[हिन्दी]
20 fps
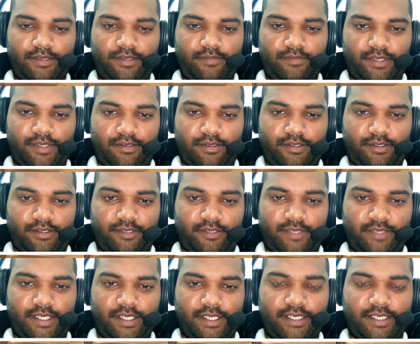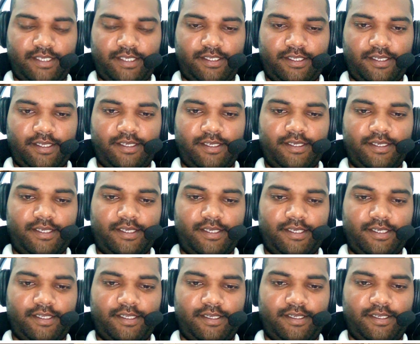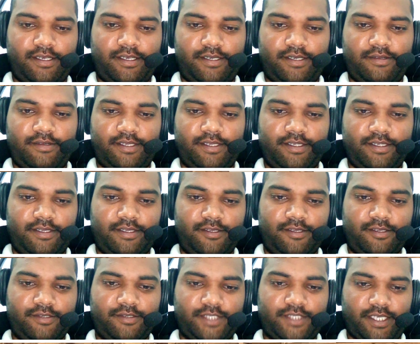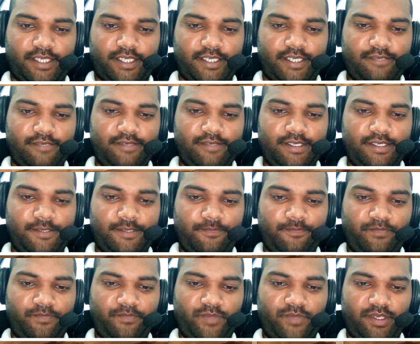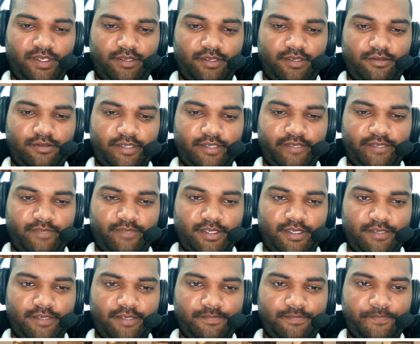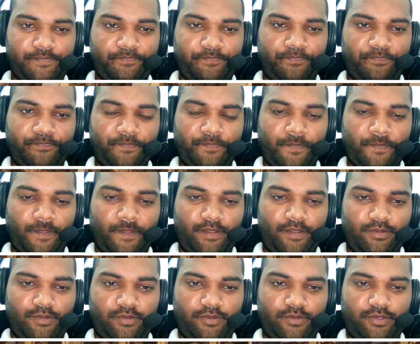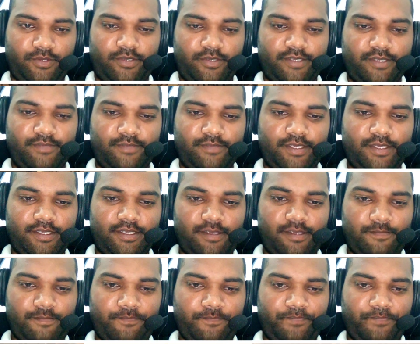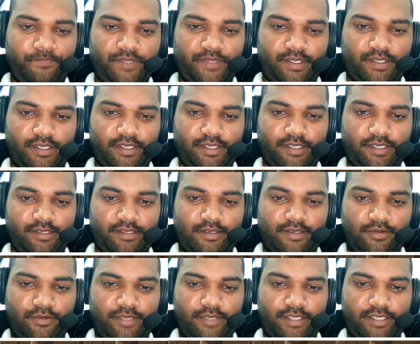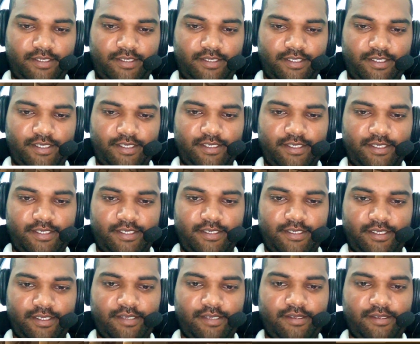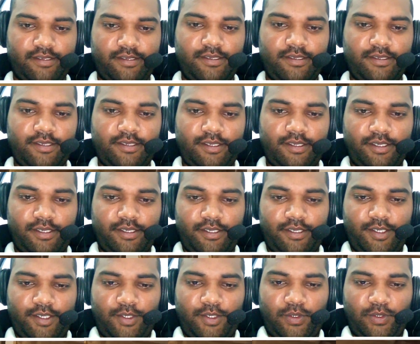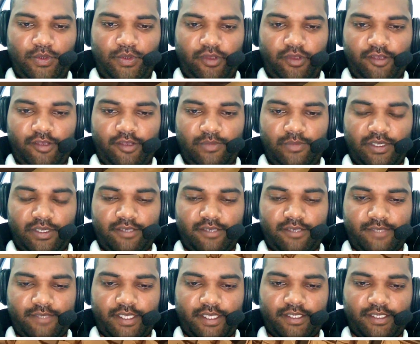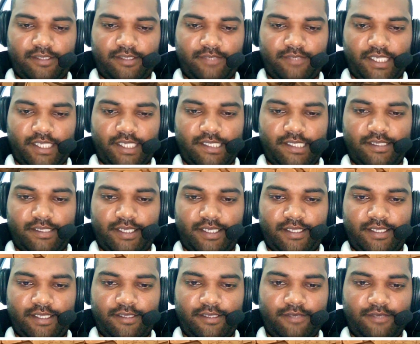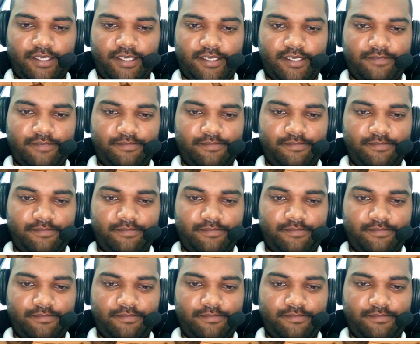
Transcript: और संभाल के चला गया आगे देखा और ख़तरनाक चढ़ाई हुई है एक कॉइन मिला दो कॉइन मिली है आगे देखा कॉइन ढेर का है लेकिन कॉइन पे कम रास्ता ज़्यादा ध्यान देवे का